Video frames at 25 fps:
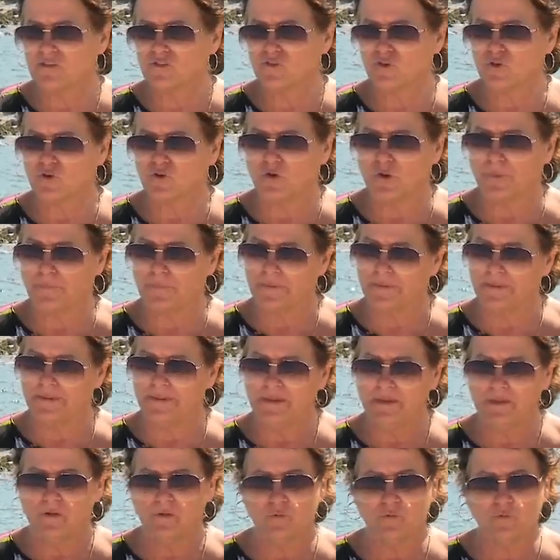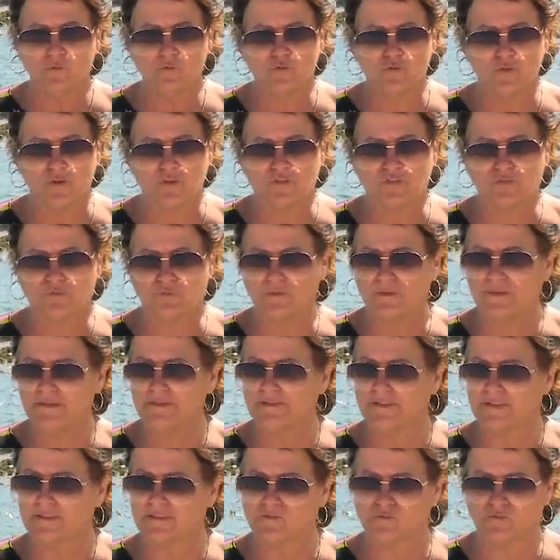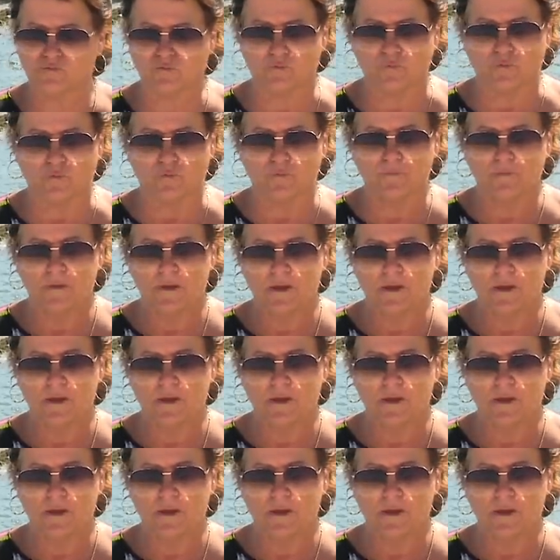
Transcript: je copie ou je suis des tutos.